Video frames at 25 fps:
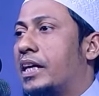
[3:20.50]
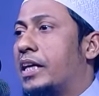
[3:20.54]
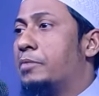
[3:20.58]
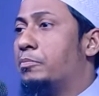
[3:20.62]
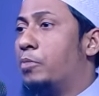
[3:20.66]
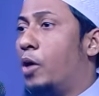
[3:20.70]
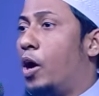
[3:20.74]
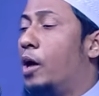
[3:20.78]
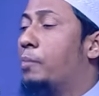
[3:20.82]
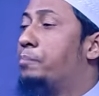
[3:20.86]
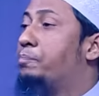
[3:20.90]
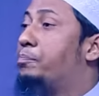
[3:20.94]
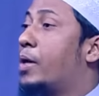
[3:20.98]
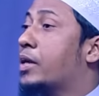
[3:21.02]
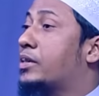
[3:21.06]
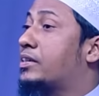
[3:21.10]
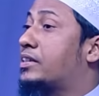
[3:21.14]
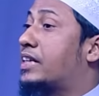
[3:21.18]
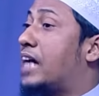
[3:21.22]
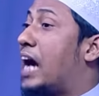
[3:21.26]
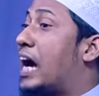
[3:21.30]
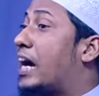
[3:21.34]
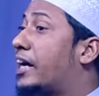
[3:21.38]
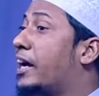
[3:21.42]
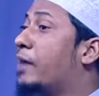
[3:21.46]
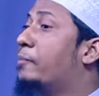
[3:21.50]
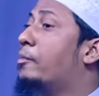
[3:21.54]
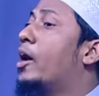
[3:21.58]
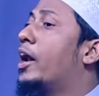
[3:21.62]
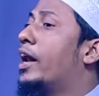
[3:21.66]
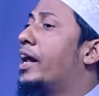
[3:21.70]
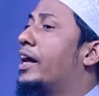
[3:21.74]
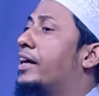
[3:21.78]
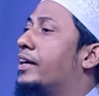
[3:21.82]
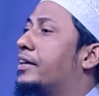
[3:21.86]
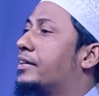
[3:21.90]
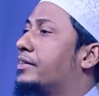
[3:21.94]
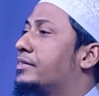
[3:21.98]
এই মহব্বত কাকে
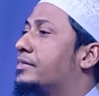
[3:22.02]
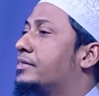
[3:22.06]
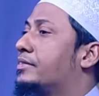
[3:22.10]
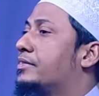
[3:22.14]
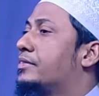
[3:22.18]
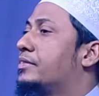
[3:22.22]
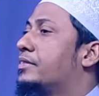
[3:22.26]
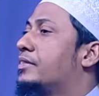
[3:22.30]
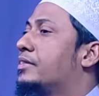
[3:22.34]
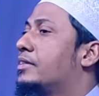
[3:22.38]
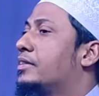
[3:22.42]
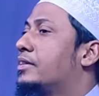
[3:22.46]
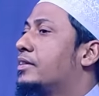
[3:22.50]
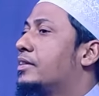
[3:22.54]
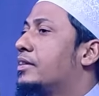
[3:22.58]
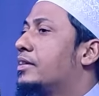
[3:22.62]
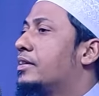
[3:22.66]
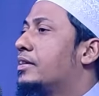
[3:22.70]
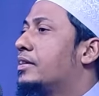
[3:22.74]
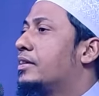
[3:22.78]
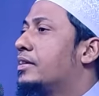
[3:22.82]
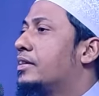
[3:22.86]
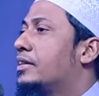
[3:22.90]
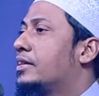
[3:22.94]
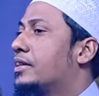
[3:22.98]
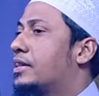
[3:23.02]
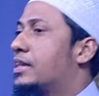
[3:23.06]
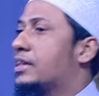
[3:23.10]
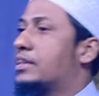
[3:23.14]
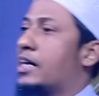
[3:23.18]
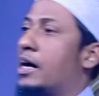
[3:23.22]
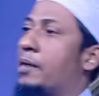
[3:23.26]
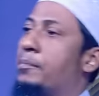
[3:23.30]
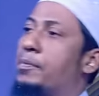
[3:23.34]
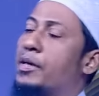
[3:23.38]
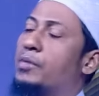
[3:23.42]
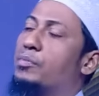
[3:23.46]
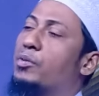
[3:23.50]
বলে
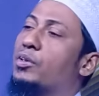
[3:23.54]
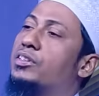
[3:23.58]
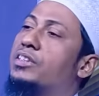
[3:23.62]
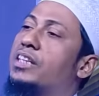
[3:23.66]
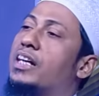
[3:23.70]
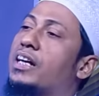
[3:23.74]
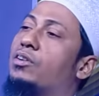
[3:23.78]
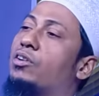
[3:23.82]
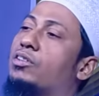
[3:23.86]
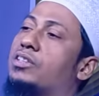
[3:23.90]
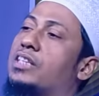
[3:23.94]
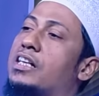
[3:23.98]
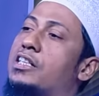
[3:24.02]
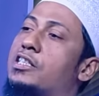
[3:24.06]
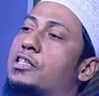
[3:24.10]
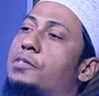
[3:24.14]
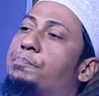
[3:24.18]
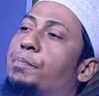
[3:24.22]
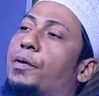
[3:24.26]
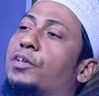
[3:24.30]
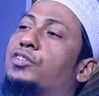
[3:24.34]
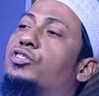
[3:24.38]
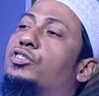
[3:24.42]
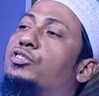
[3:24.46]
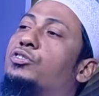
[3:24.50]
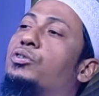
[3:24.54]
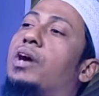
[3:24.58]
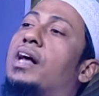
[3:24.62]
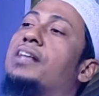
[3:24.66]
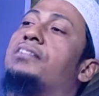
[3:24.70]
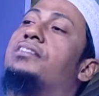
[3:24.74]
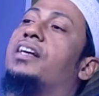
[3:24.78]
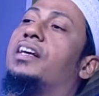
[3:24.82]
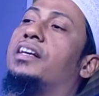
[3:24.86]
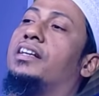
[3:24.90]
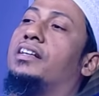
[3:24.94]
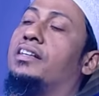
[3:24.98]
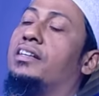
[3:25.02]
কিতাবের মধ্যে কথা স্পষ্ট
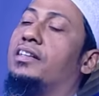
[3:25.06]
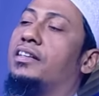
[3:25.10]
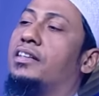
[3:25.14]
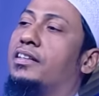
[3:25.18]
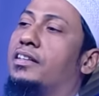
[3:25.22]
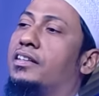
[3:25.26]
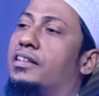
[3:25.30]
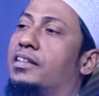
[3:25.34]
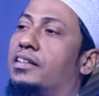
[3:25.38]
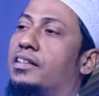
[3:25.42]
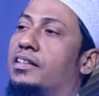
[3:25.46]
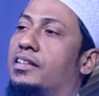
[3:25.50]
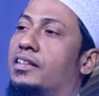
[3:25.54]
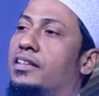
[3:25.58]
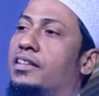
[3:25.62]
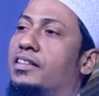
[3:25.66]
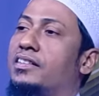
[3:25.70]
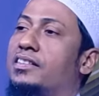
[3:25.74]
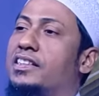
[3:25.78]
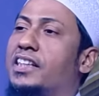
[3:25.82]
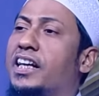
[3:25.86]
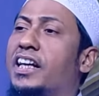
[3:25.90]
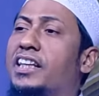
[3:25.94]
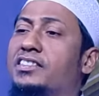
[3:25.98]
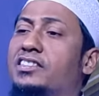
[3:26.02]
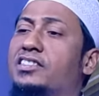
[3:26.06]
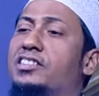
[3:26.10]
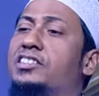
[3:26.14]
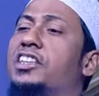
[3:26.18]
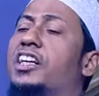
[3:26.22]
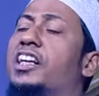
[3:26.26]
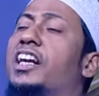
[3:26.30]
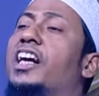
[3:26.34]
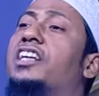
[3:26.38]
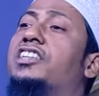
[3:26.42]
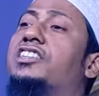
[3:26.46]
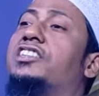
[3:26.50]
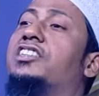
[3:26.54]
আছে তিন
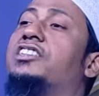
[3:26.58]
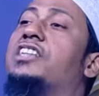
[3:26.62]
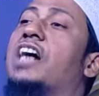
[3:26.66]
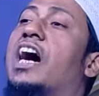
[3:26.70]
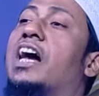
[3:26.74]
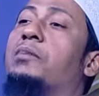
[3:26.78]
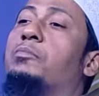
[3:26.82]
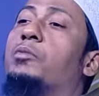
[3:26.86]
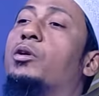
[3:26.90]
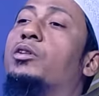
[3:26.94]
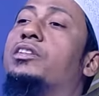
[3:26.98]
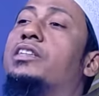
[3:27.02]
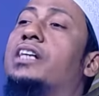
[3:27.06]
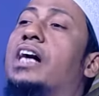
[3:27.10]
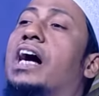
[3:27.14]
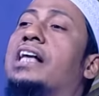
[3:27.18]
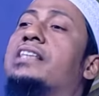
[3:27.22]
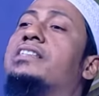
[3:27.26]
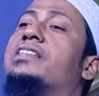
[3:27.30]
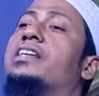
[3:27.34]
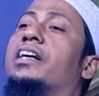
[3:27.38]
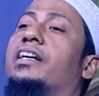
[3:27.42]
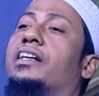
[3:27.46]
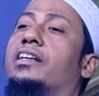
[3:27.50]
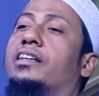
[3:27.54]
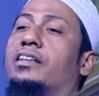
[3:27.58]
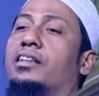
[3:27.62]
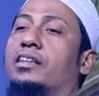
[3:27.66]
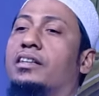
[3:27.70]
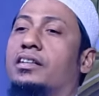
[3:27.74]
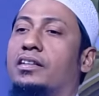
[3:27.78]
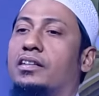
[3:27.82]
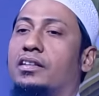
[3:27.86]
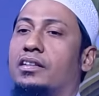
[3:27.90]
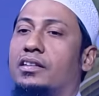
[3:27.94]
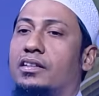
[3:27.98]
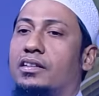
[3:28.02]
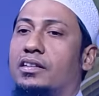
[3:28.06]
জিনিস যার মধ্যে আছে
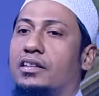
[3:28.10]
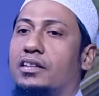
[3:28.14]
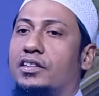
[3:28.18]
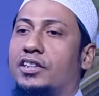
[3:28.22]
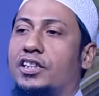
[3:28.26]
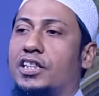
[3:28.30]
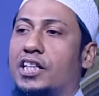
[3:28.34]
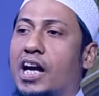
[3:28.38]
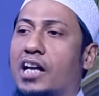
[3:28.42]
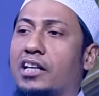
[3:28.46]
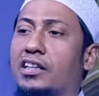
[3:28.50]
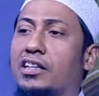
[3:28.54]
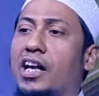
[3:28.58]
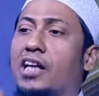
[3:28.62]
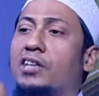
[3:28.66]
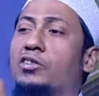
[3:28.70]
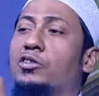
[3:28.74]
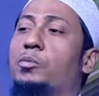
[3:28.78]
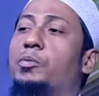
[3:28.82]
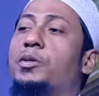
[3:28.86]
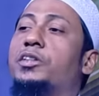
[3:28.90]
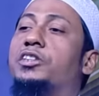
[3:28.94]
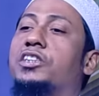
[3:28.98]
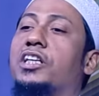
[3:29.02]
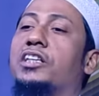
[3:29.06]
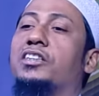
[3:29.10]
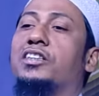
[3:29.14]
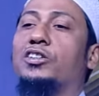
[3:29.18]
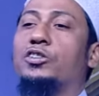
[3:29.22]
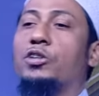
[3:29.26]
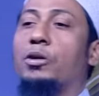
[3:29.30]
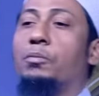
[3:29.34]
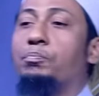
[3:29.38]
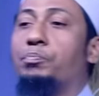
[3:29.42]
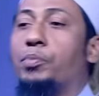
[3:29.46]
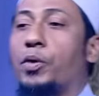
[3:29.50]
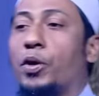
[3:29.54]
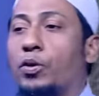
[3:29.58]
সে আল্লাহ নবীর সাথে
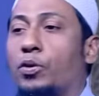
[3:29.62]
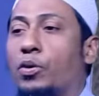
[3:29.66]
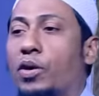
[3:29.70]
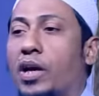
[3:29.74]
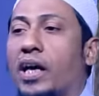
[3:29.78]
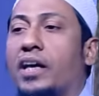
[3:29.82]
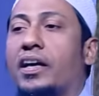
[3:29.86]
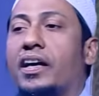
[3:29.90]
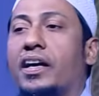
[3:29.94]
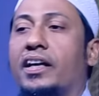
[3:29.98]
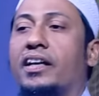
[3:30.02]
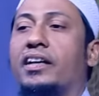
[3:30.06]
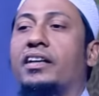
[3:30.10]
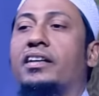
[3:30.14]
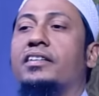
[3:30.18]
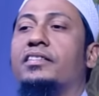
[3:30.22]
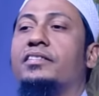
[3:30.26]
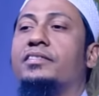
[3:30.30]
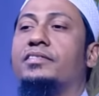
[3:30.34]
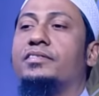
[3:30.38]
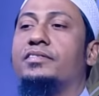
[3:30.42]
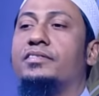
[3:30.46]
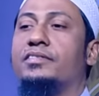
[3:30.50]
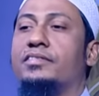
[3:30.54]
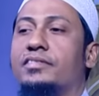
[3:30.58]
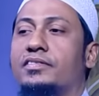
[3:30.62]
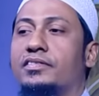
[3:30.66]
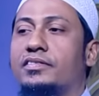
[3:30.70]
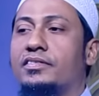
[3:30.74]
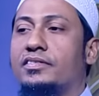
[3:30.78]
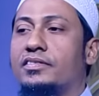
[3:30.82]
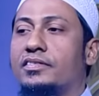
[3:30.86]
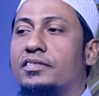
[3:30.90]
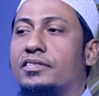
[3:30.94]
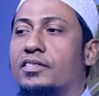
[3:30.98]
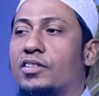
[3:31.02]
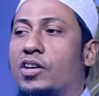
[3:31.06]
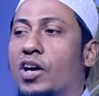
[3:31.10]
সম্পর্ক রাখে
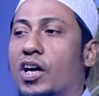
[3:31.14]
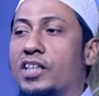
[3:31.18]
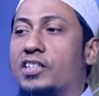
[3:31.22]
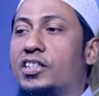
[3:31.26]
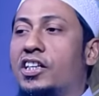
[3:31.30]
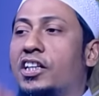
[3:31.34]
কয়